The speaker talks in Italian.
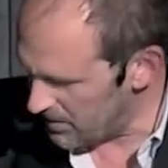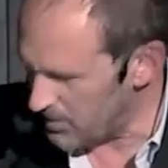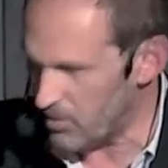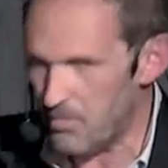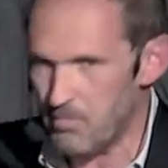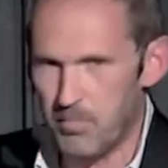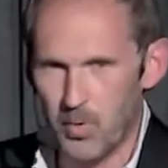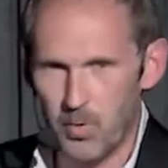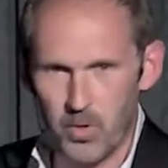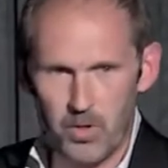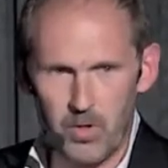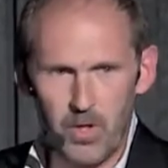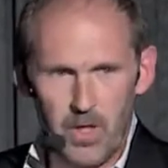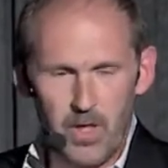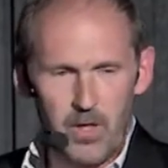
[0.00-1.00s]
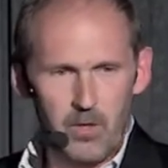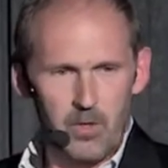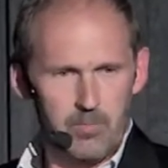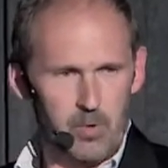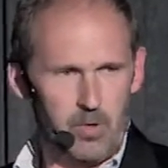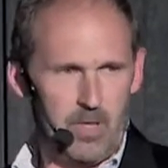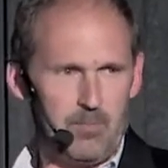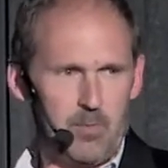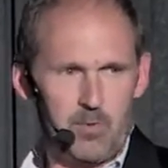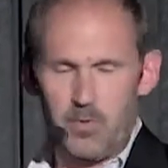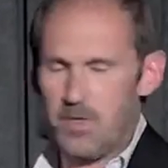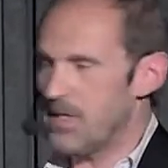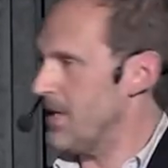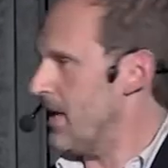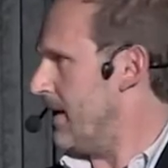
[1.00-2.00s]
essendo impuro lo buttiamo
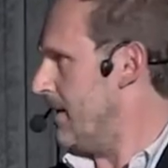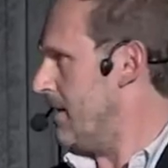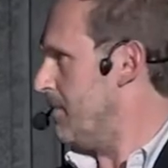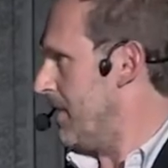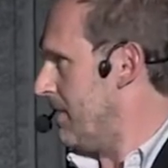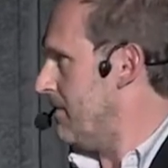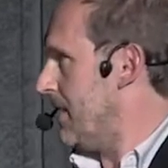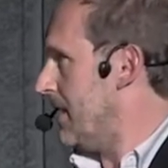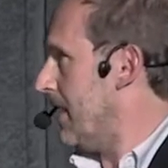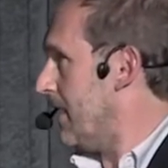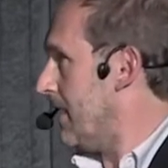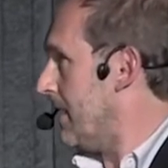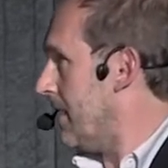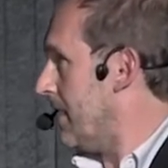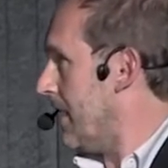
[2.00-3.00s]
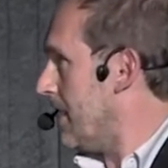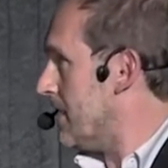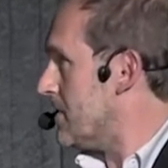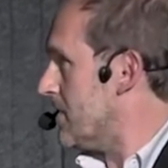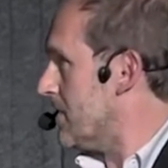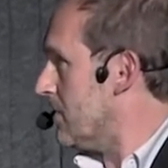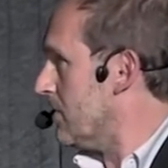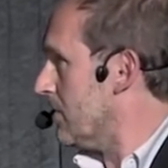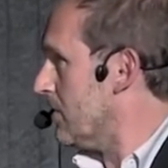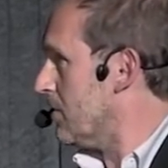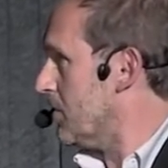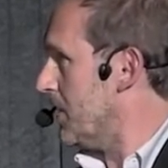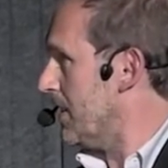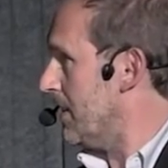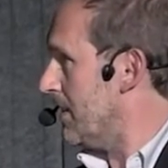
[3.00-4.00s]
sulle strade per evitare che ghiaccino,
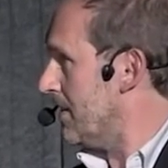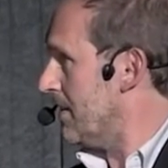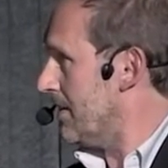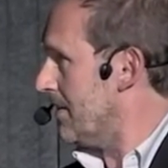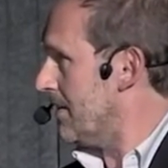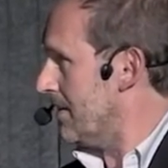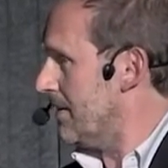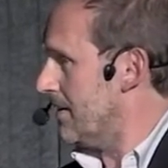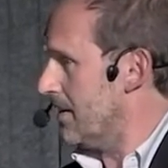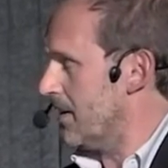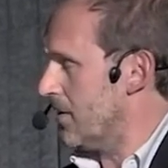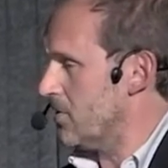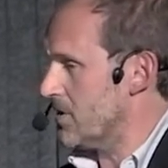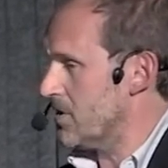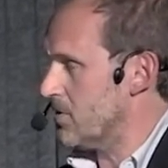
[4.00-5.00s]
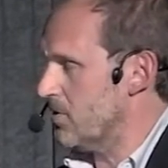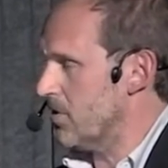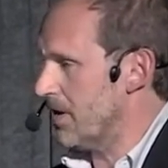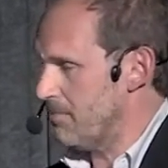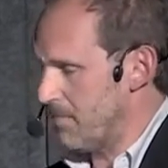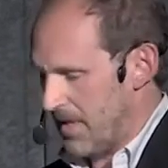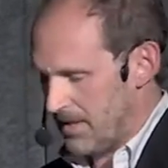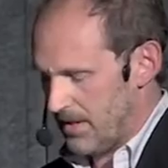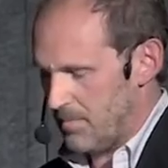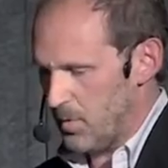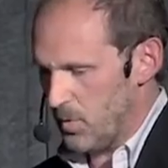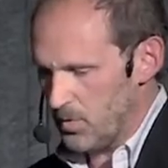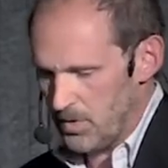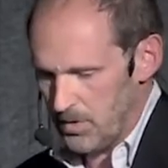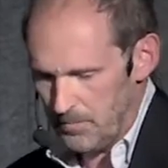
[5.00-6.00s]
quindi eh, le cose sono cambiate
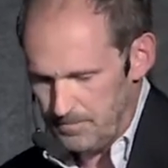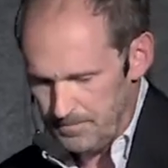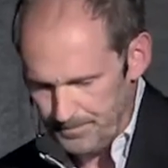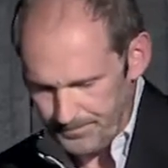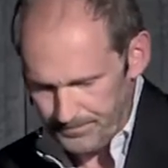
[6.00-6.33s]
molto.